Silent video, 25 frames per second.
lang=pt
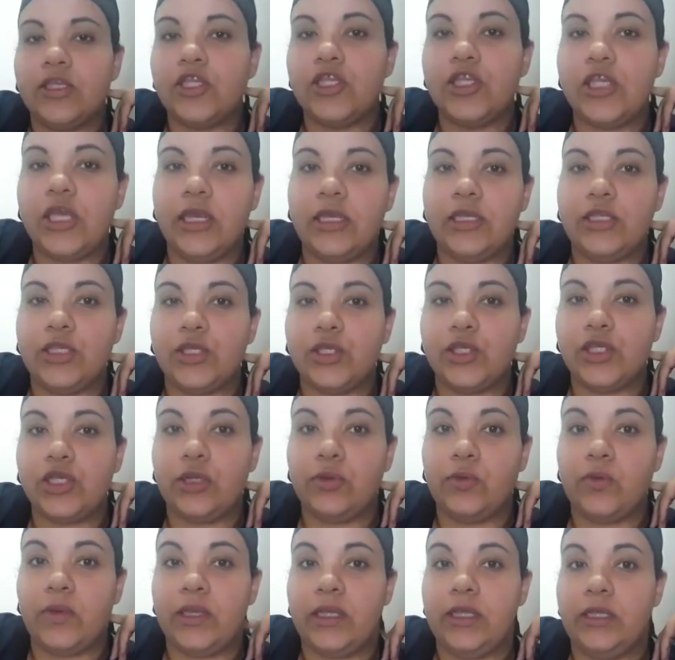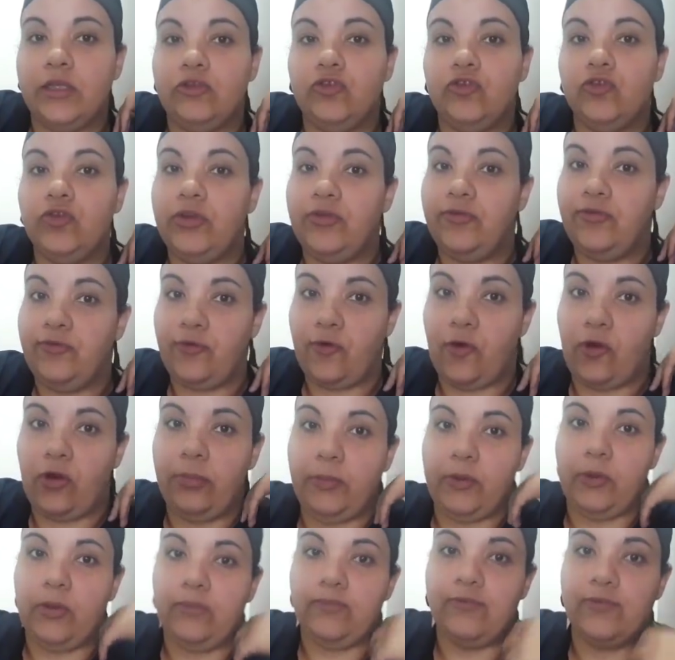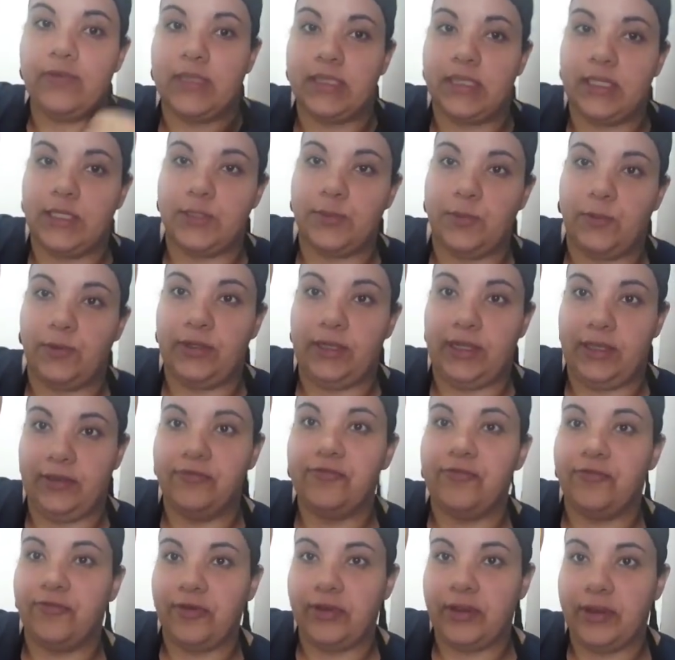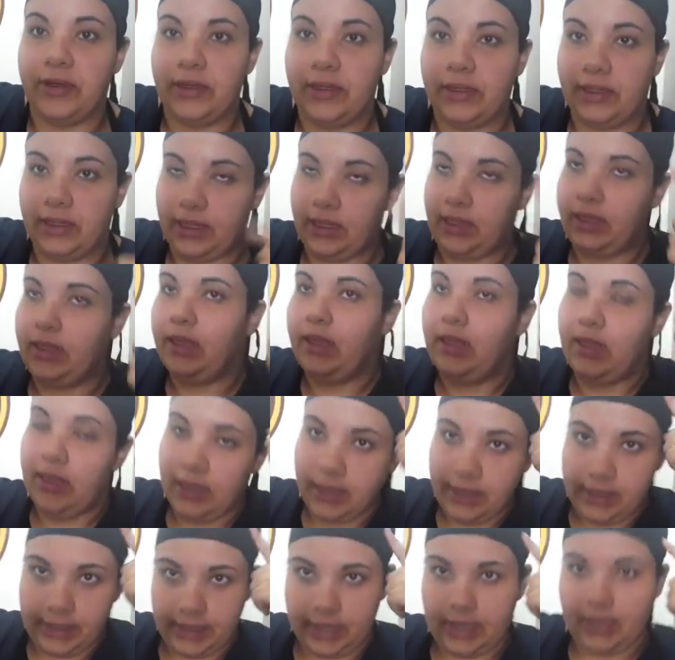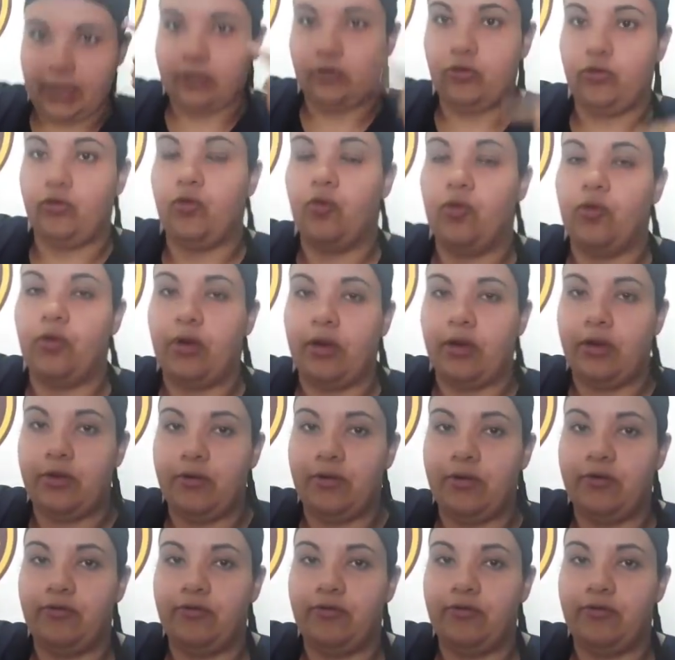Gente, eu já tô aqui de uniforme, como vocês podem ver, né? Que é a touca e o